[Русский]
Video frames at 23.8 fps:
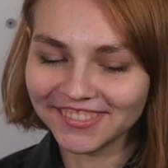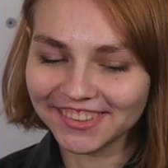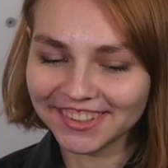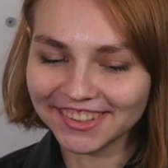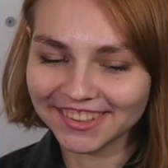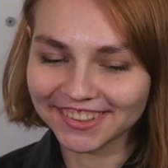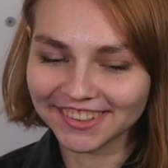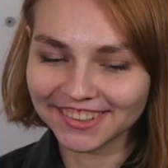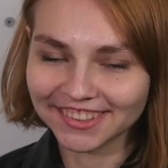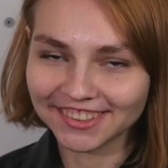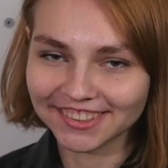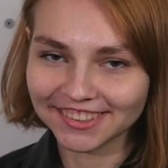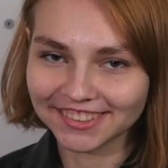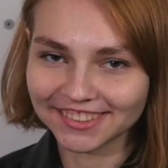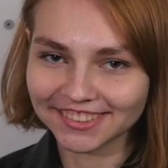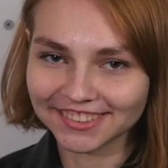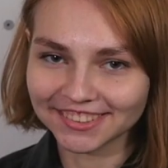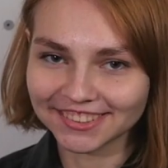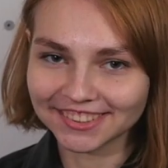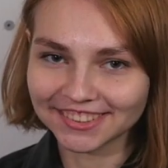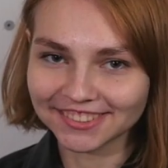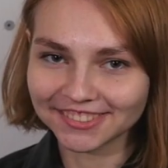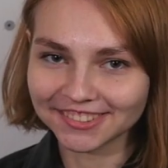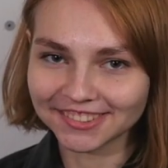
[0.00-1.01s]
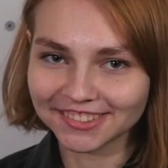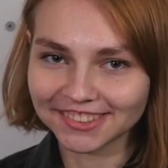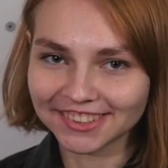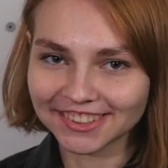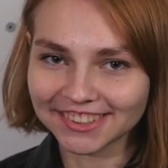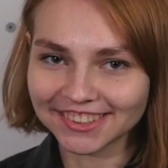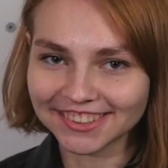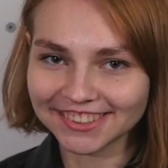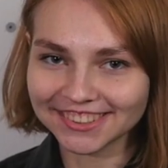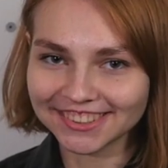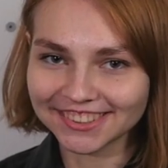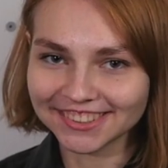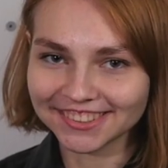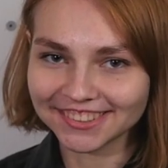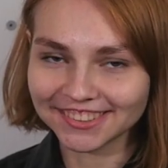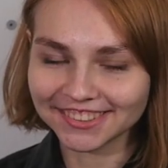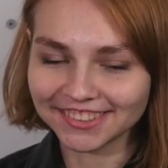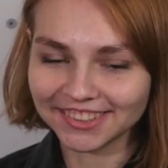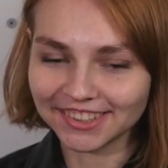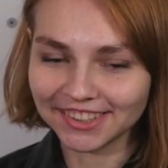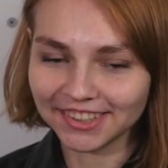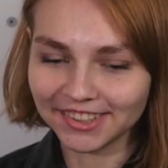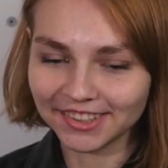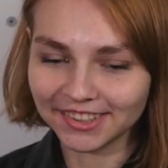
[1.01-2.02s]
Меня зовут Катя,
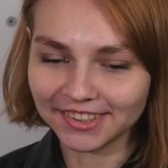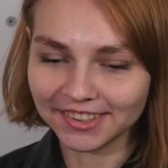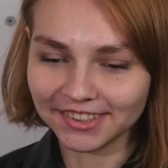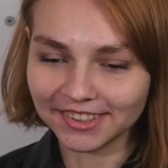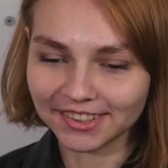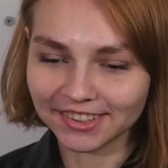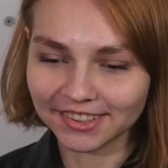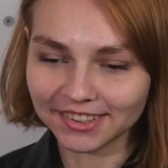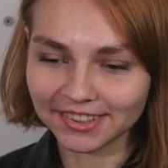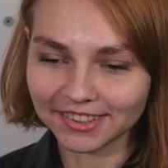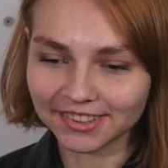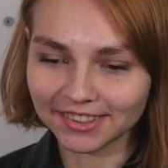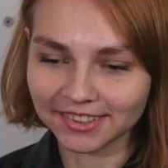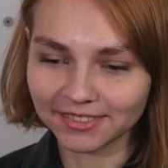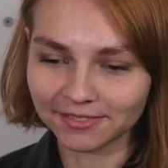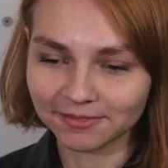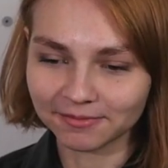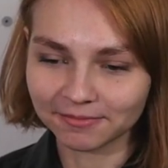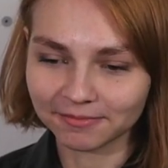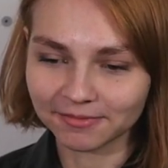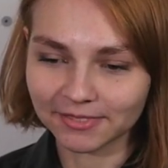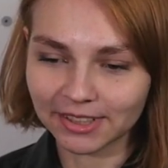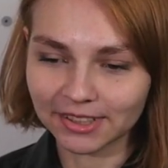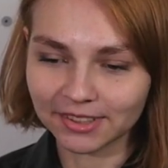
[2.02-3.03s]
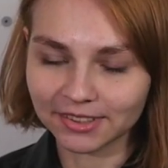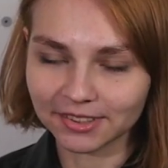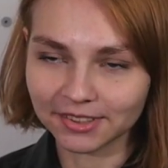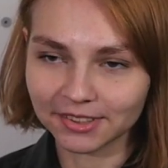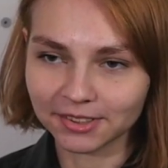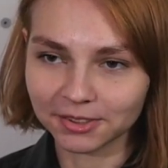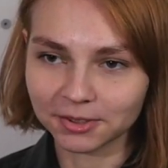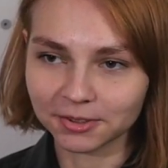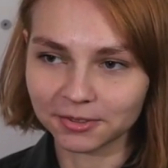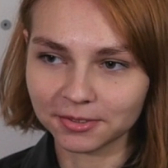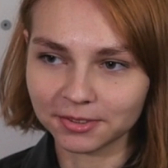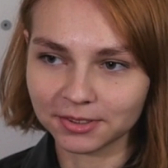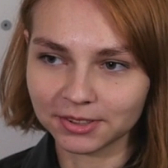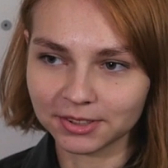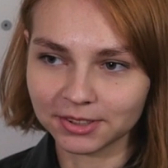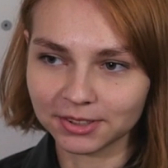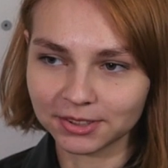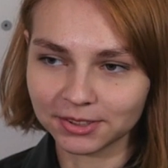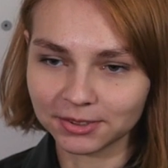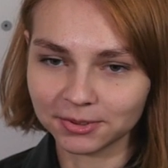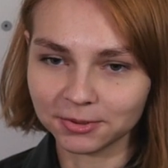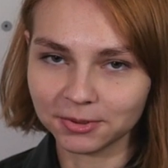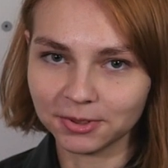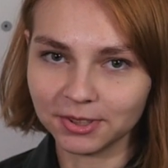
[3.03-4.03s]
и я а,
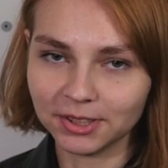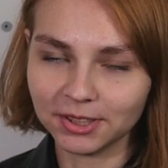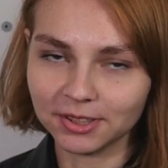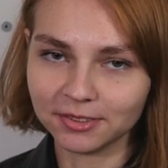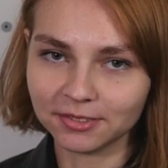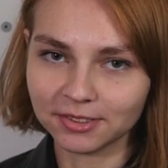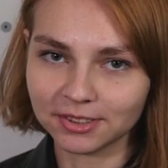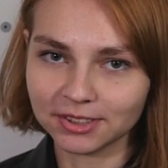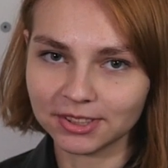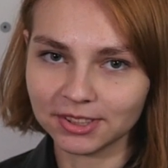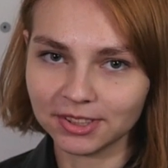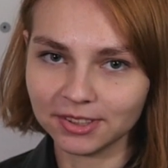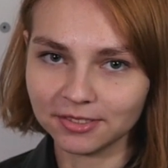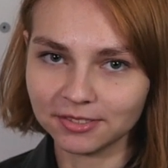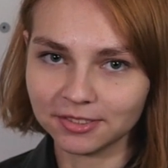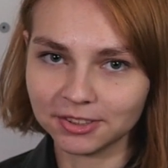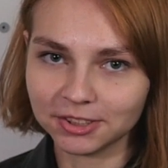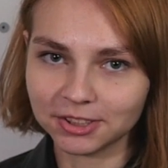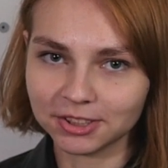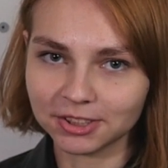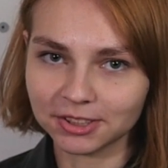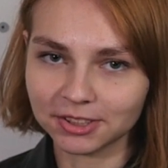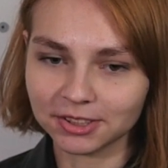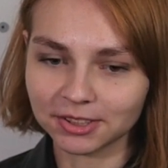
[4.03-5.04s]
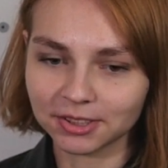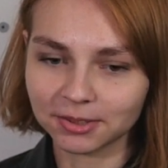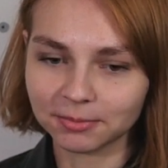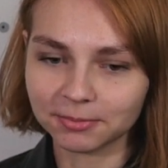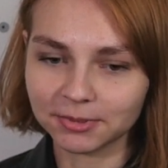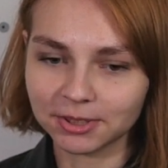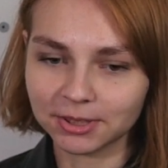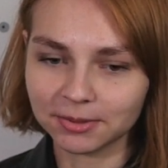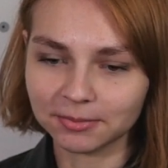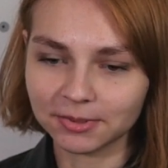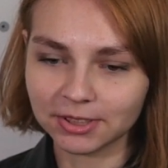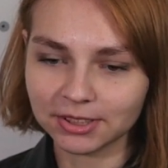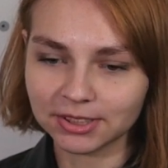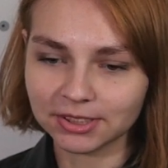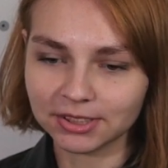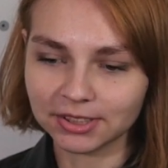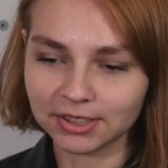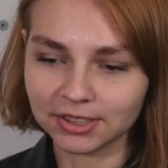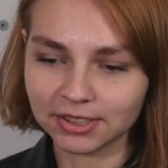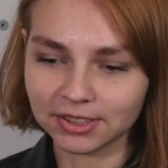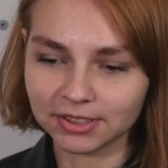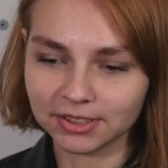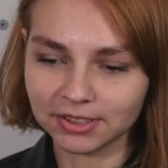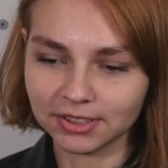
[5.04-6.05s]
готовилась у Ильи Васильевича к
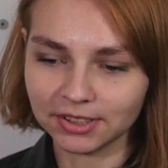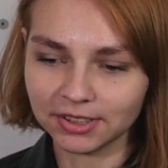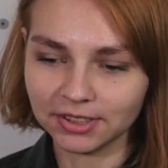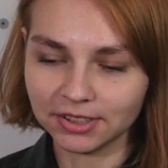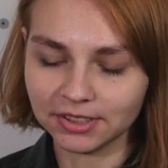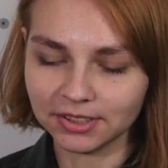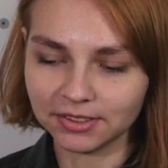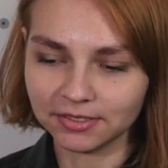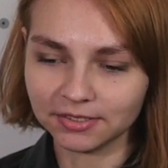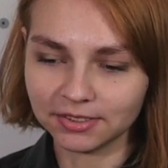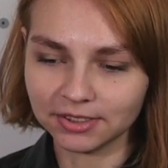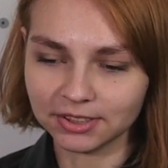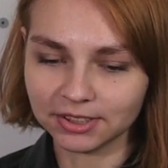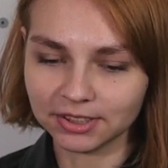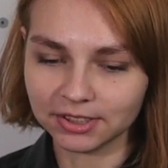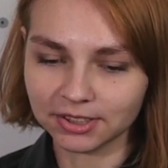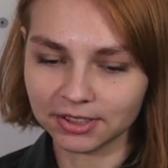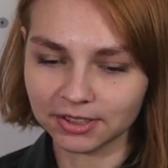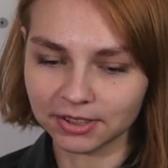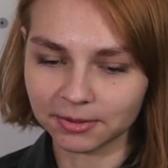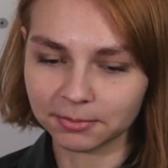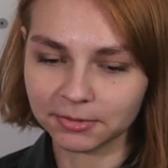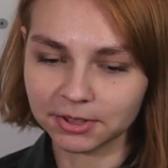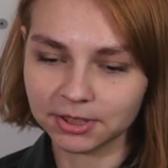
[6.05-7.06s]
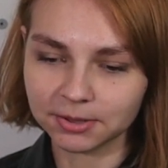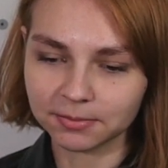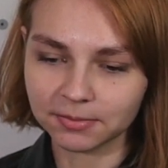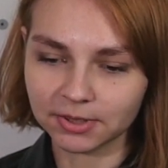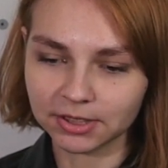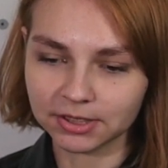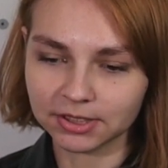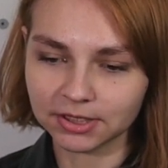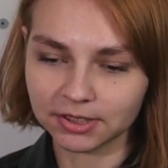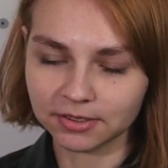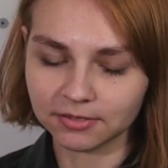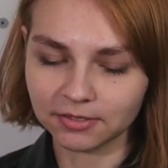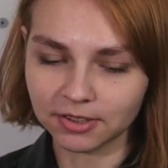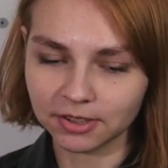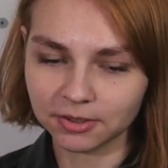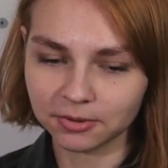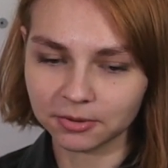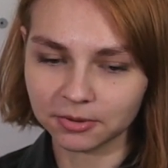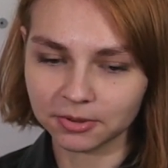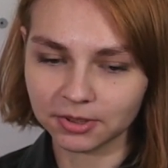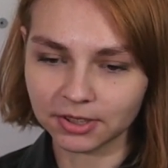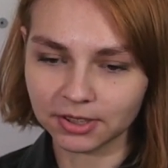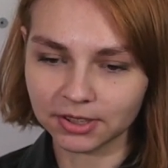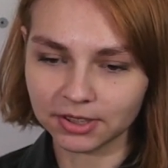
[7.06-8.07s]
математике и физике. К математике два
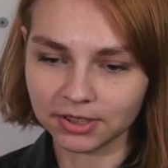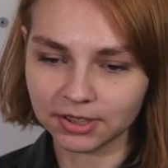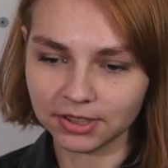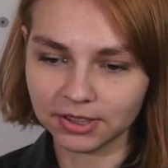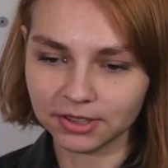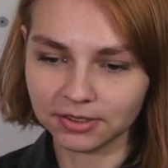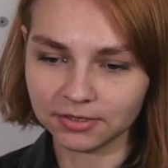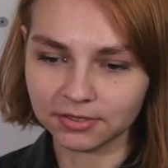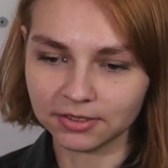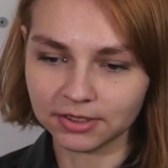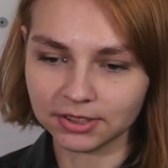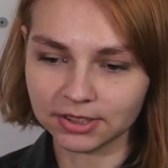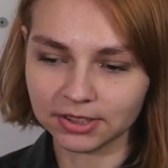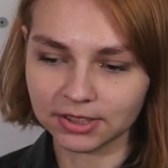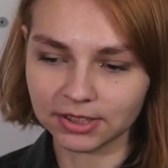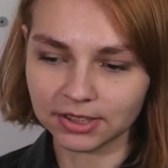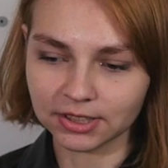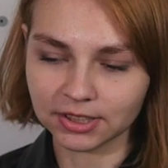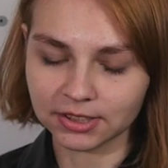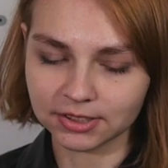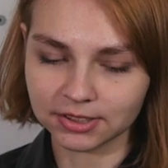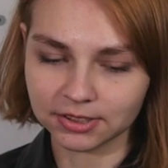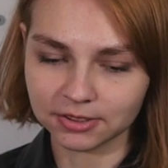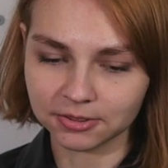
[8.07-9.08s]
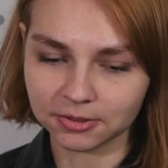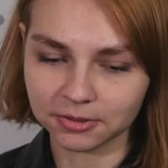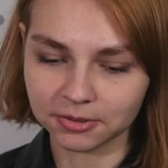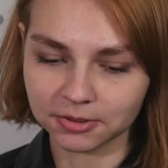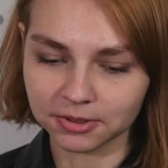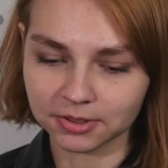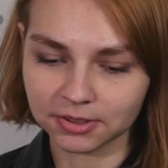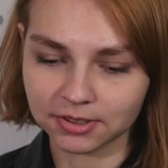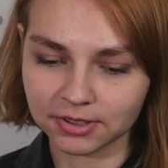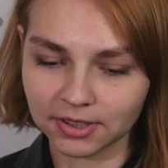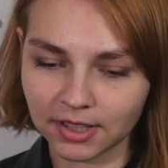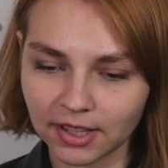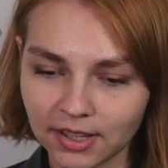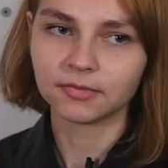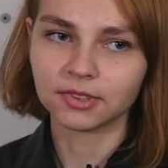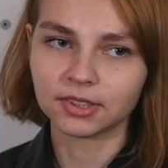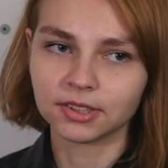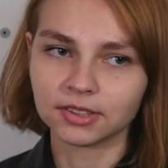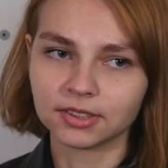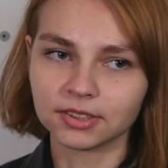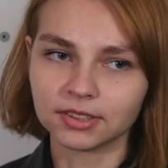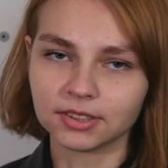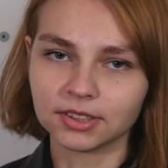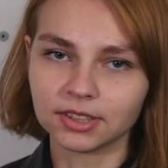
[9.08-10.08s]
года и физике один год.
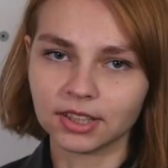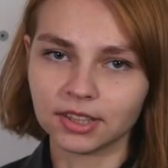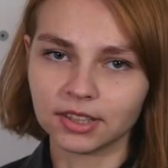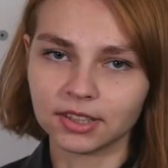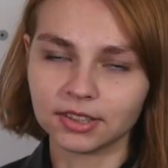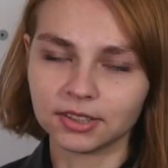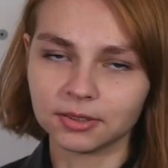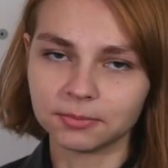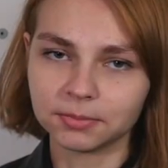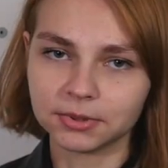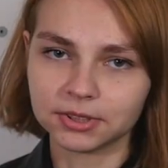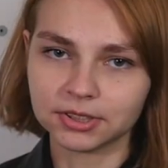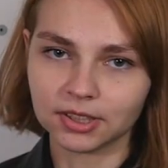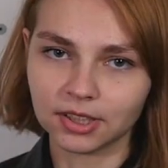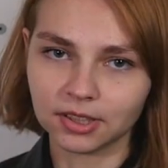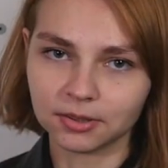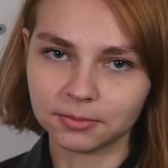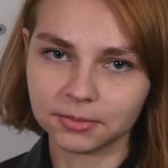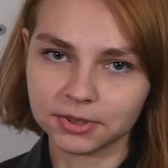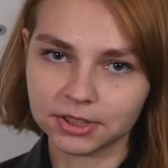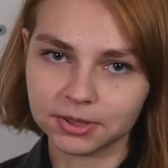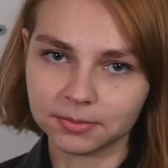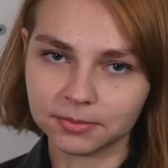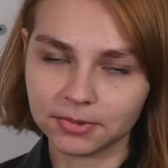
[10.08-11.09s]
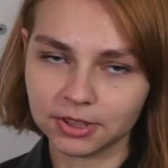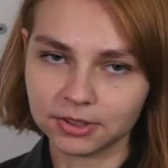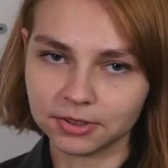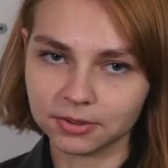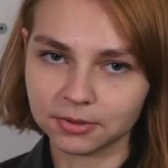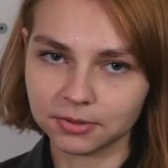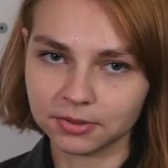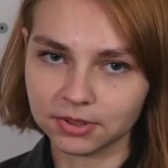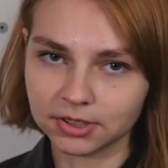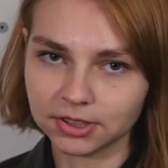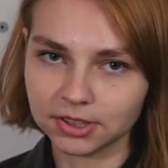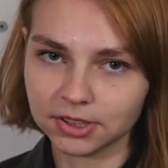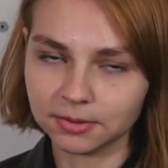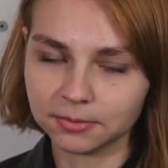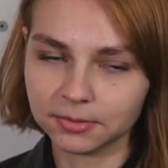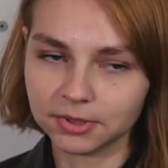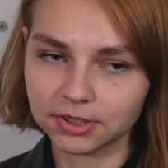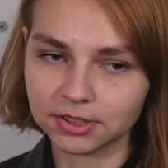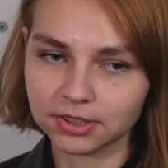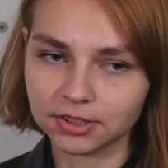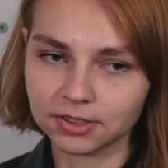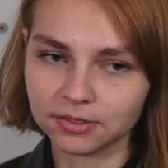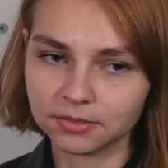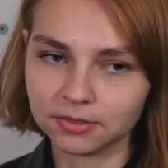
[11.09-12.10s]
А, я написала математику на
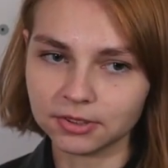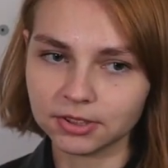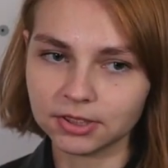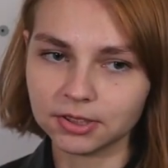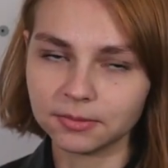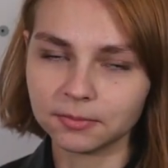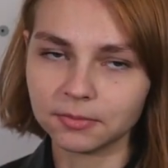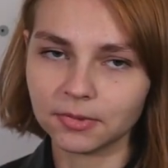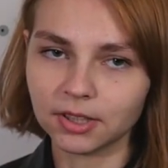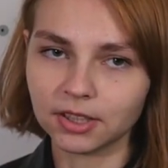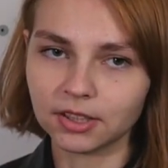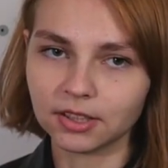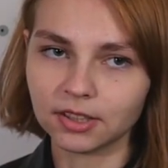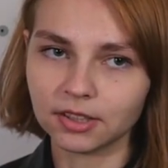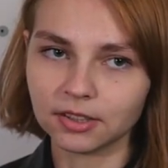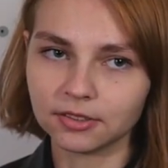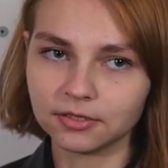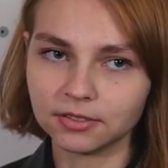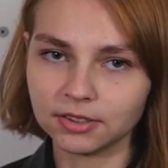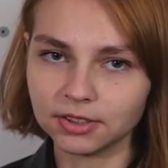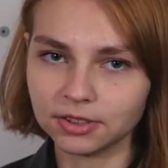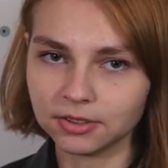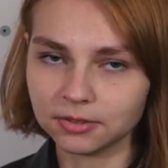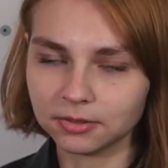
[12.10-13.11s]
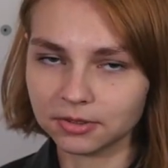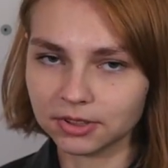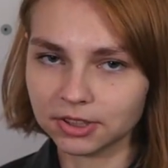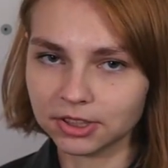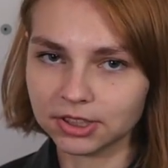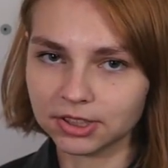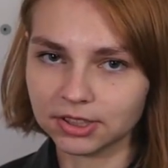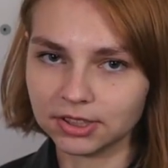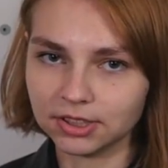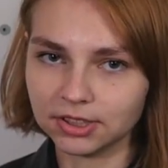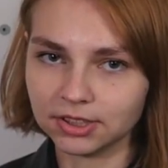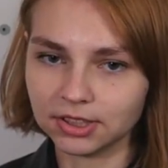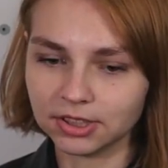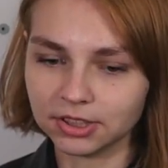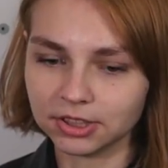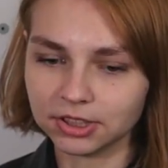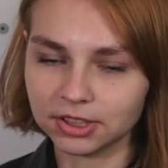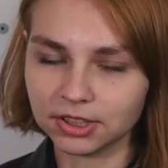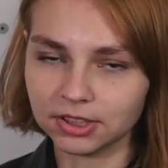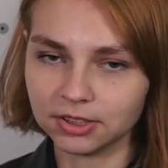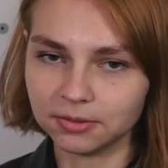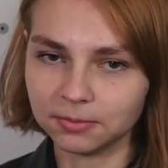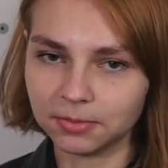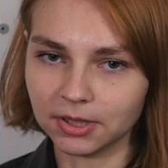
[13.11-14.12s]
78, а физику на
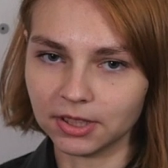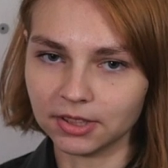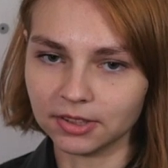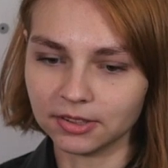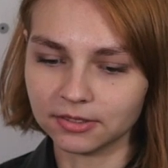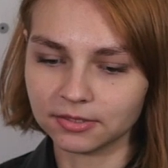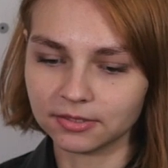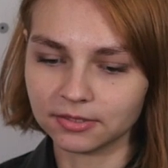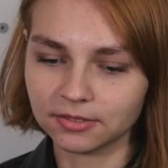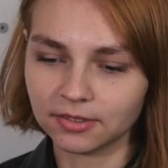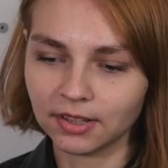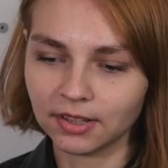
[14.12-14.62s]
66 баллов.